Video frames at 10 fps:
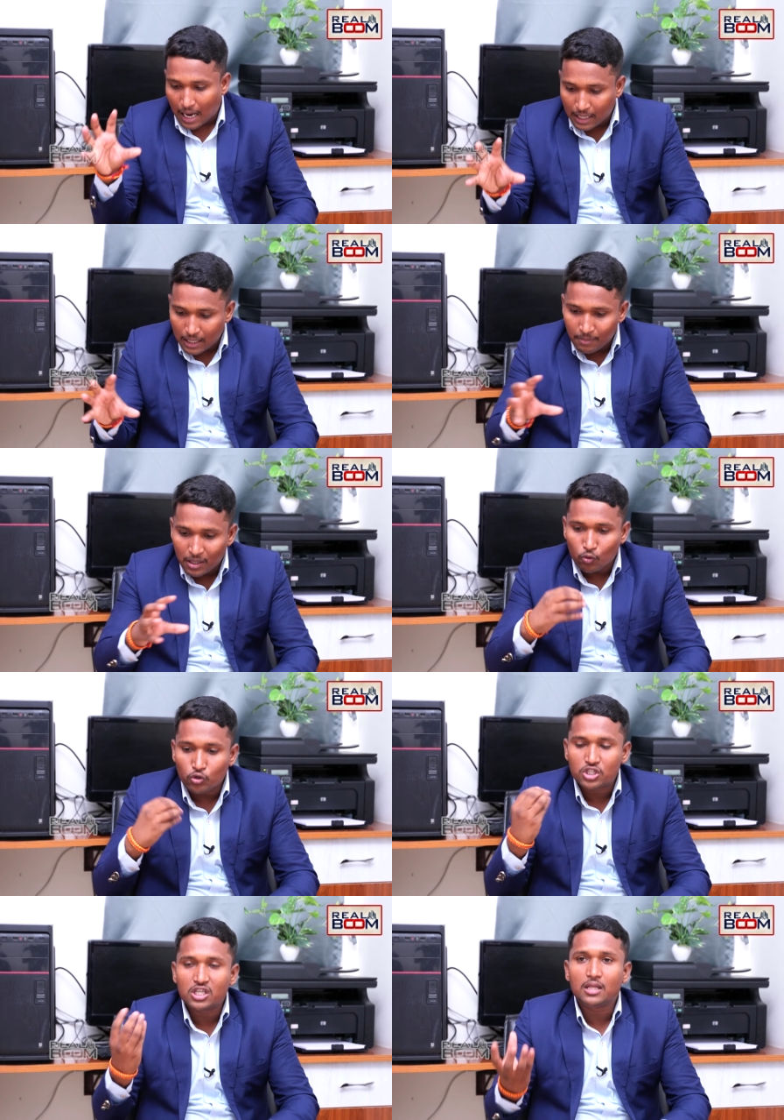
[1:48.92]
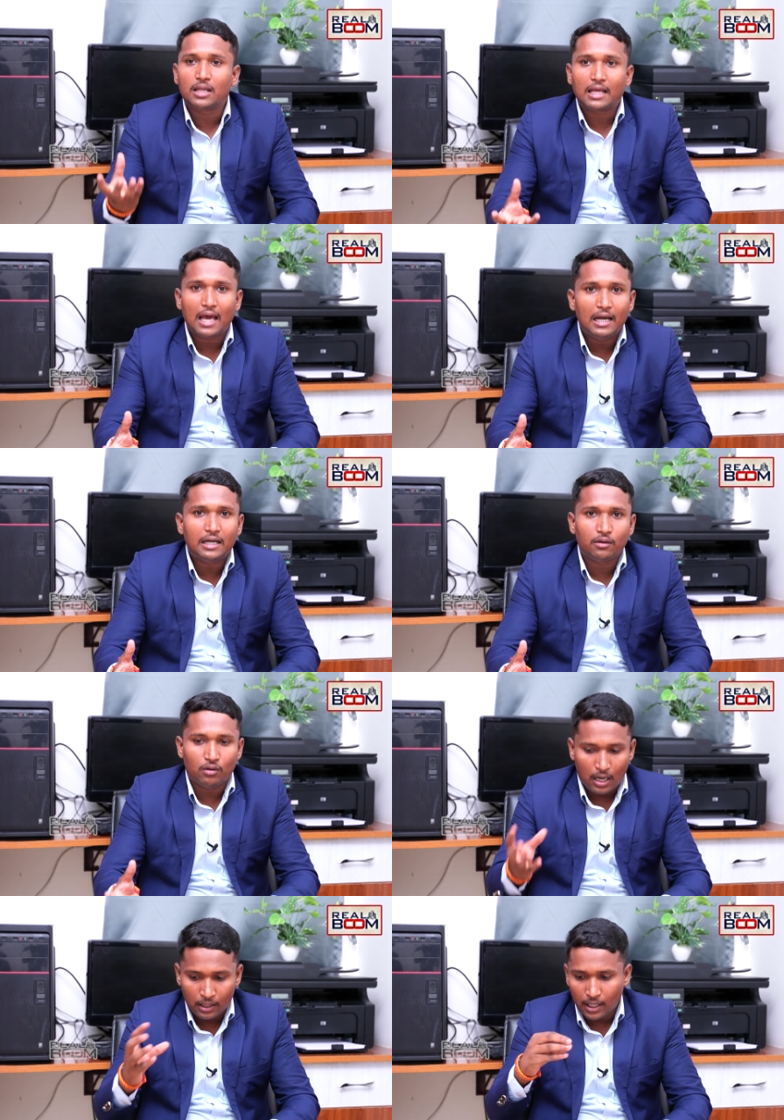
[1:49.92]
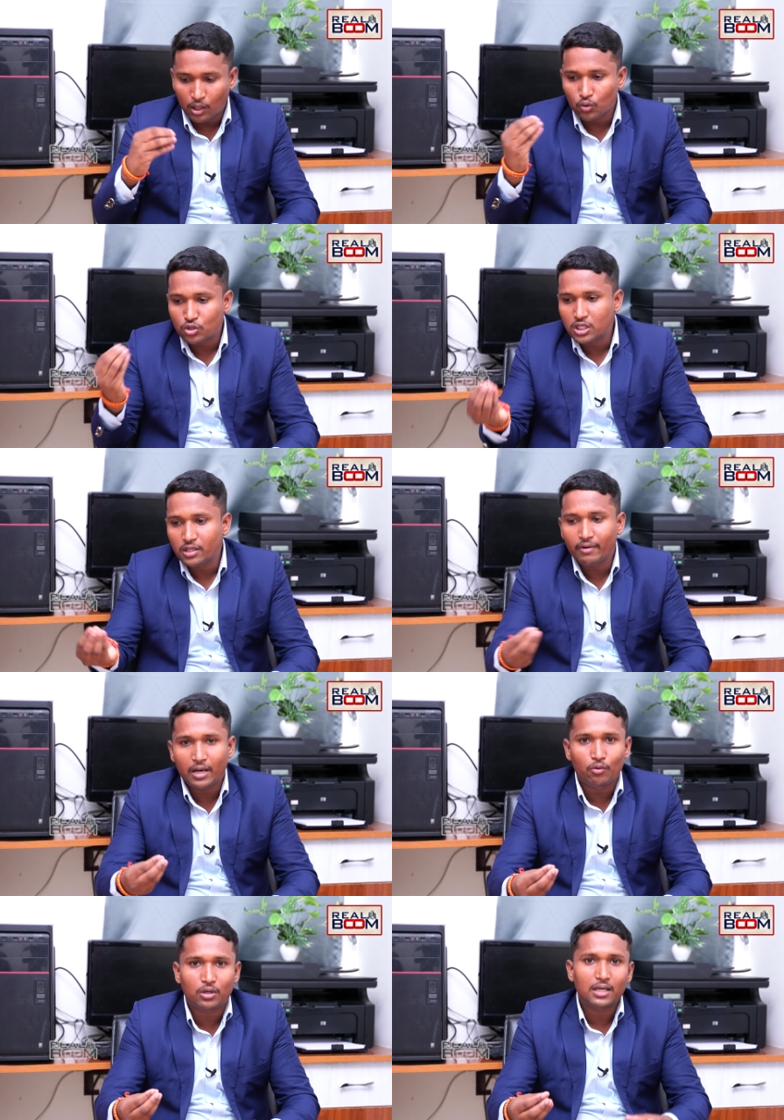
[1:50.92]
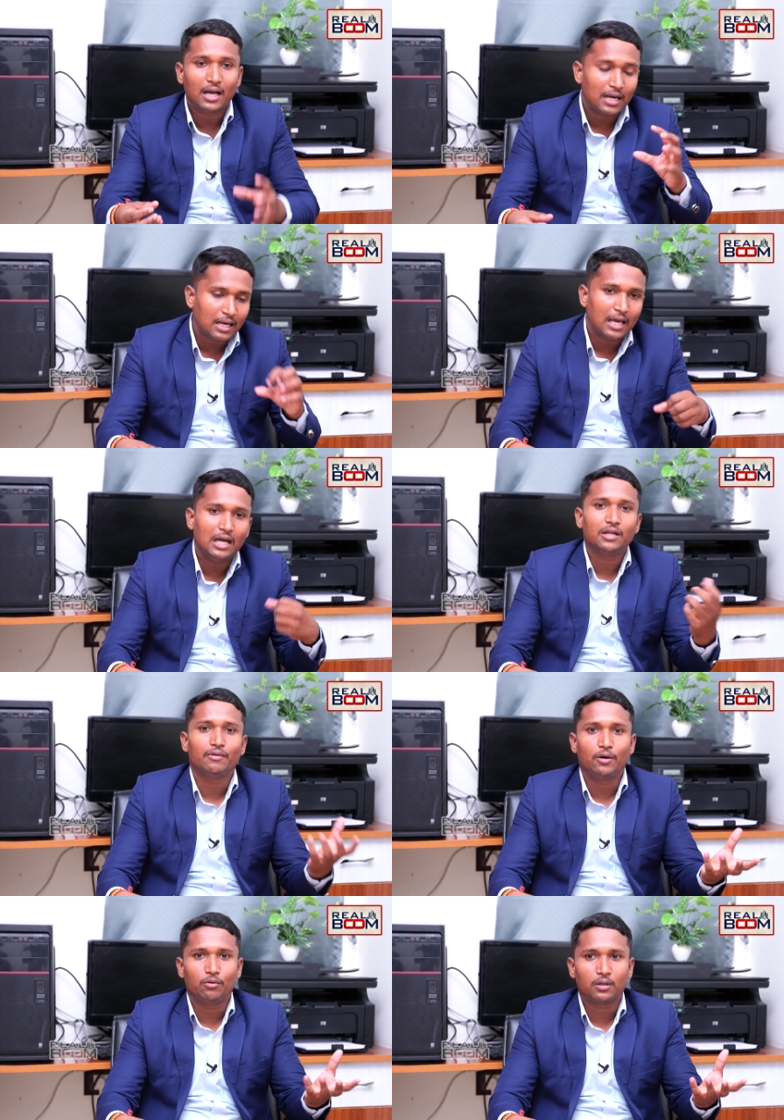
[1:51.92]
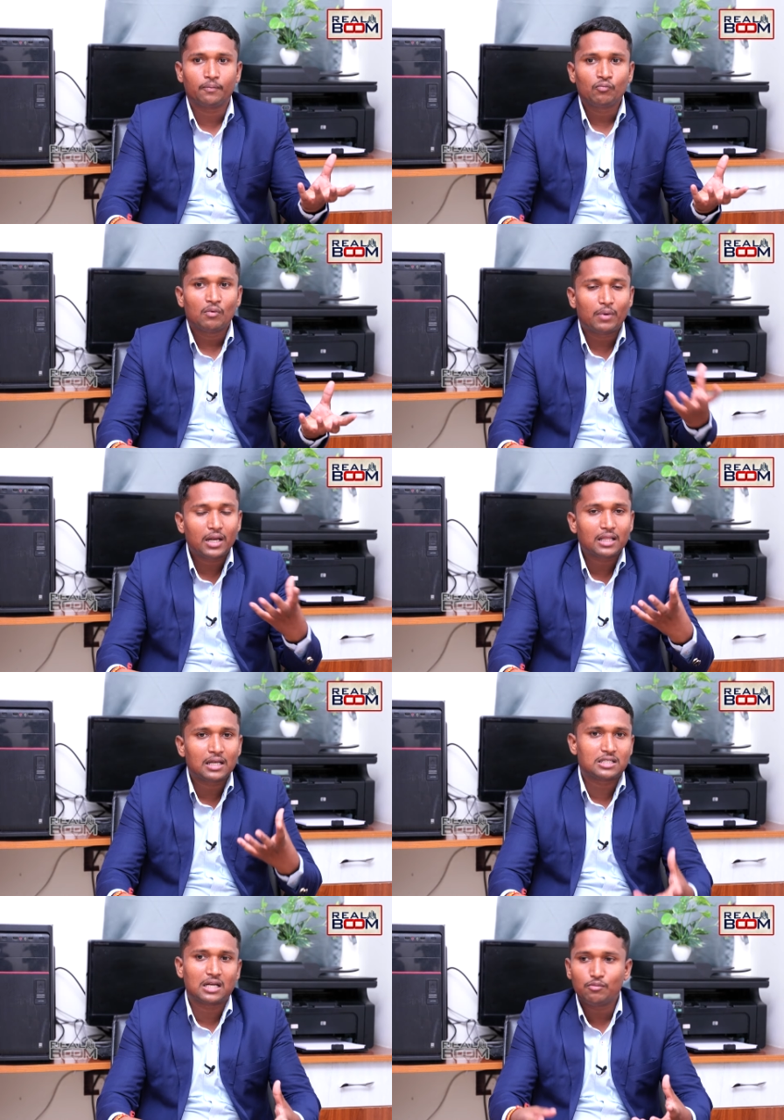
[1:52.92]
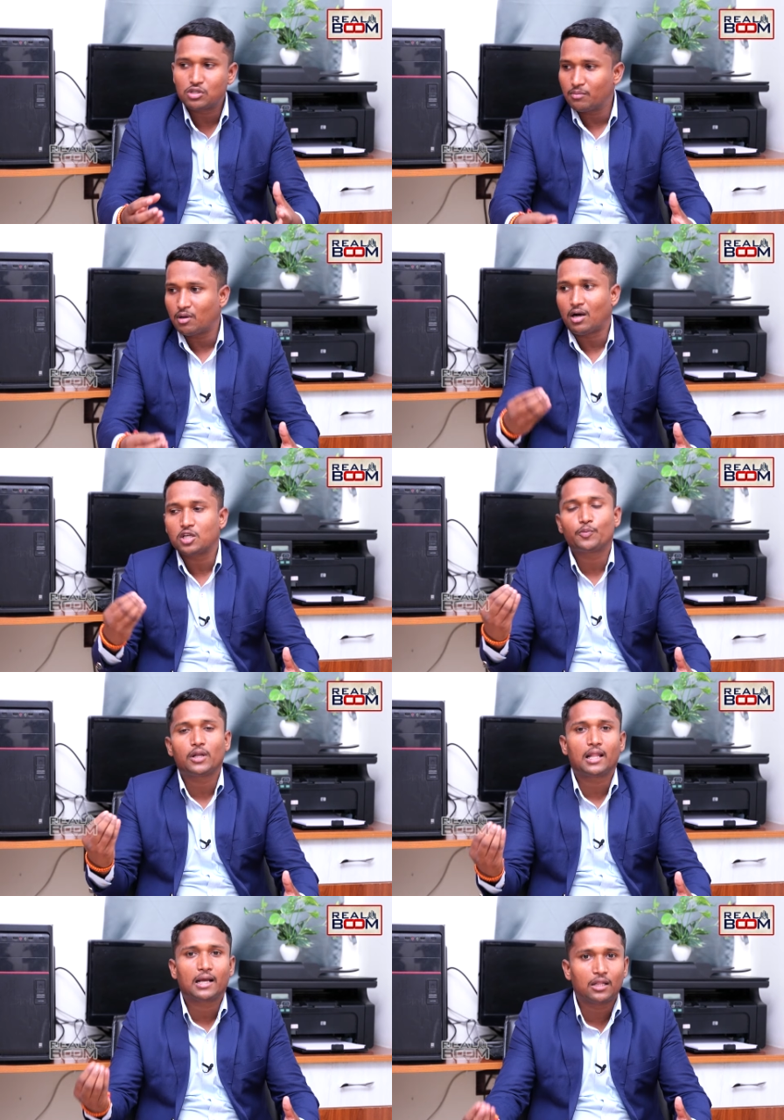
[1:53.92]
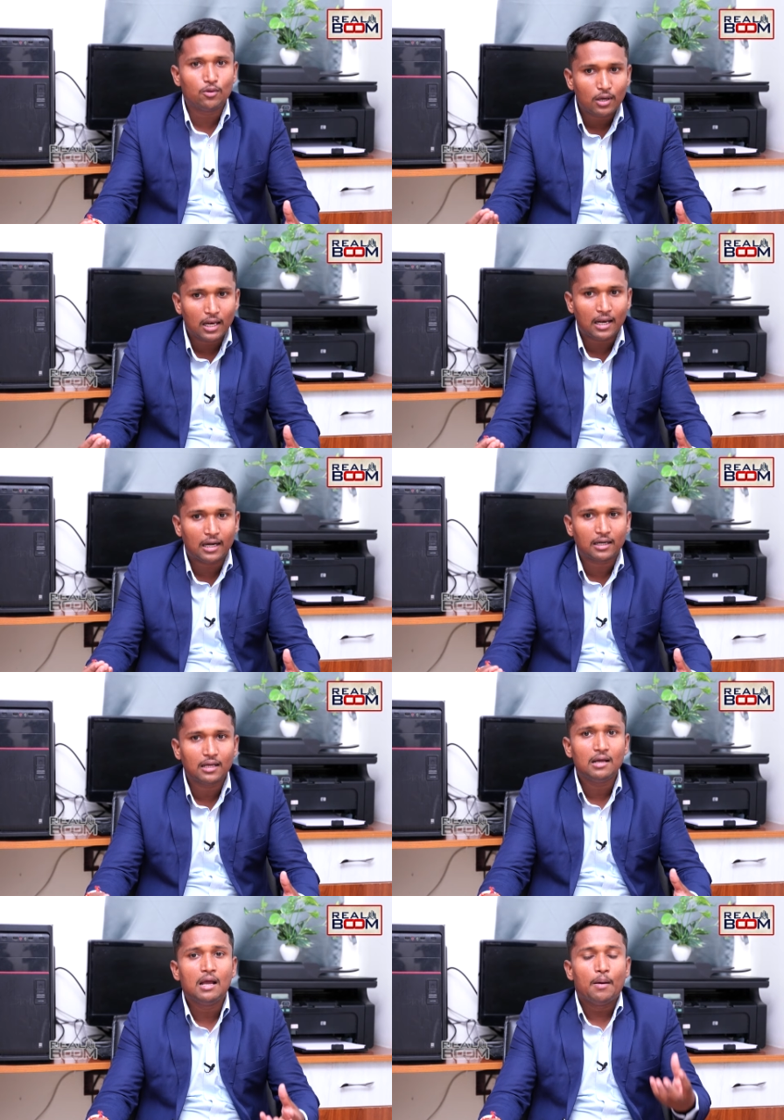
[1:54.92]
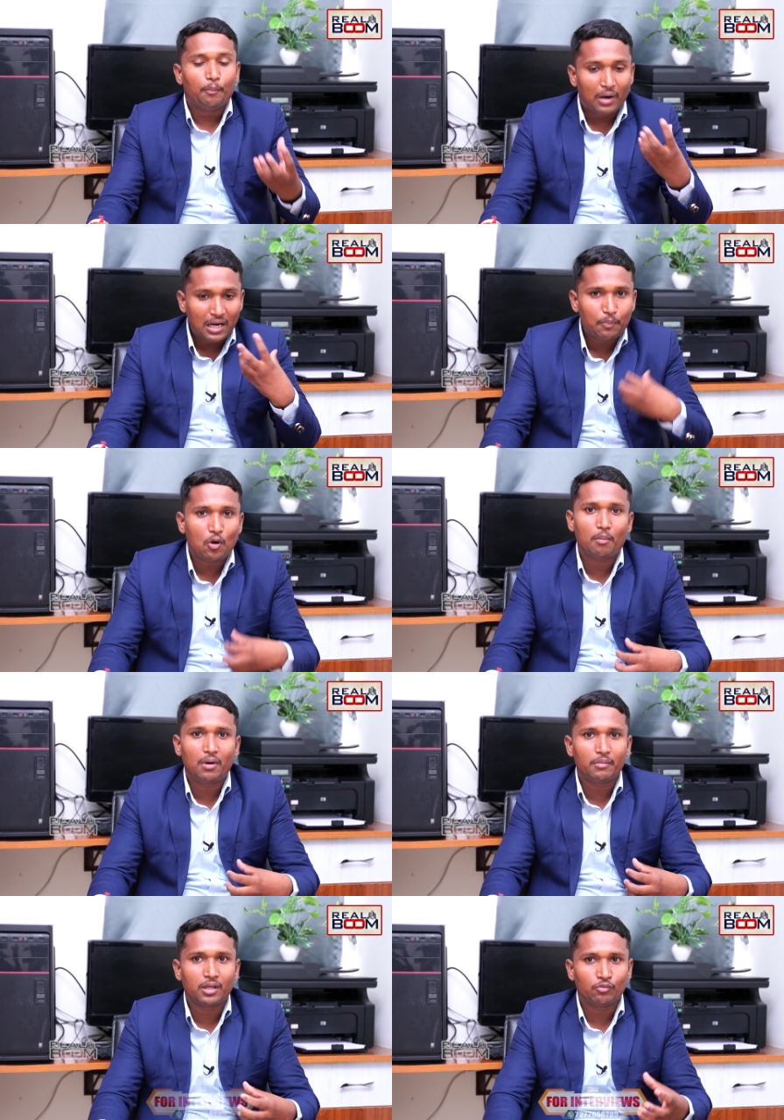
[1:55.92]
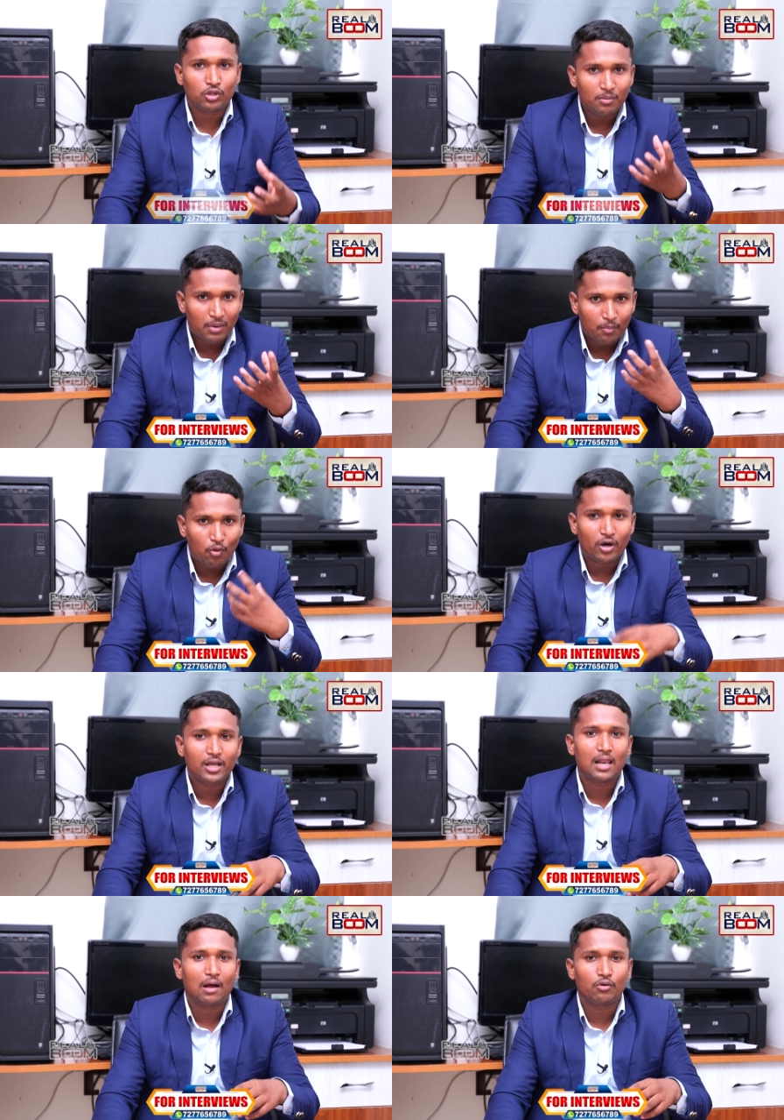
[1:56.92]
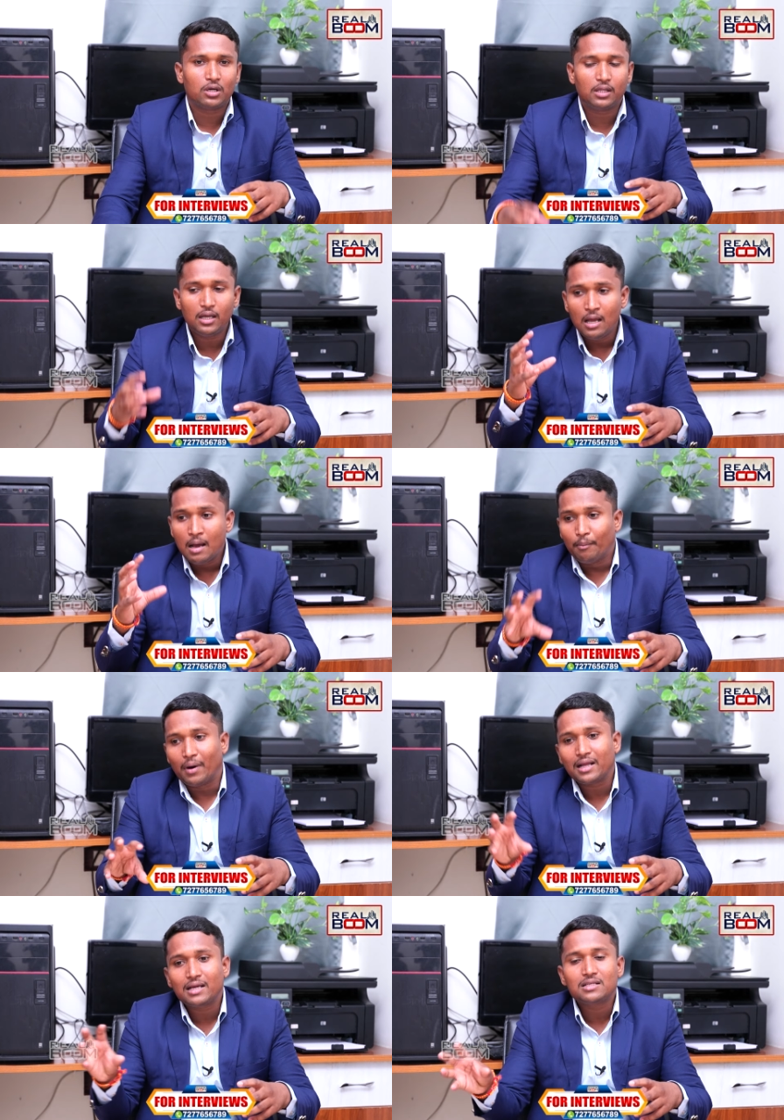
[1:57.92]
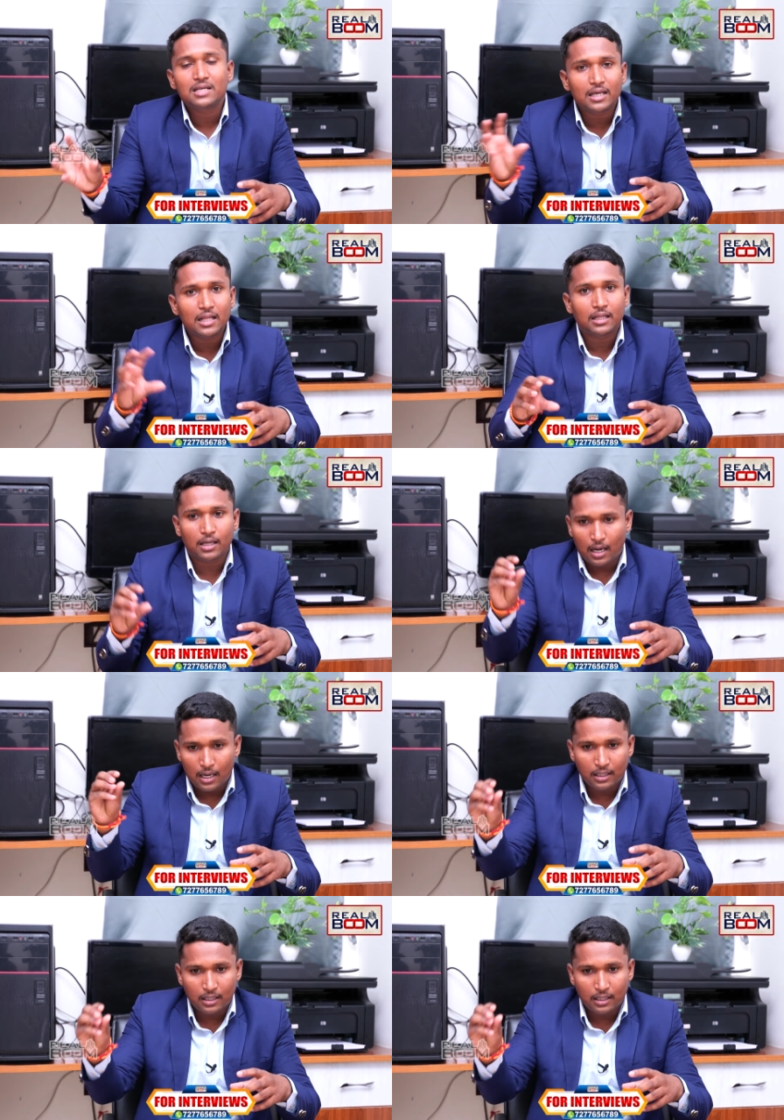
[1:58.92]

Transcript: అక్కడ మనకు వచ్చింది రియాలిటీ అంటే అక్కడ వచ్చింది వేరే ఉంటుంది కానీ రియాలిటీ వేరే ఉంటుంది మనకి ఏదైనా జ్వరం వస్తే మనం హాస్పిటల్ దాకా ఎందుకు వెళ్ళాలంటే మన ప్రాబ్లం ఏముంది మన బాడీ ఎలా ఉంది మనకిచ్చే ఏదైతే ఆ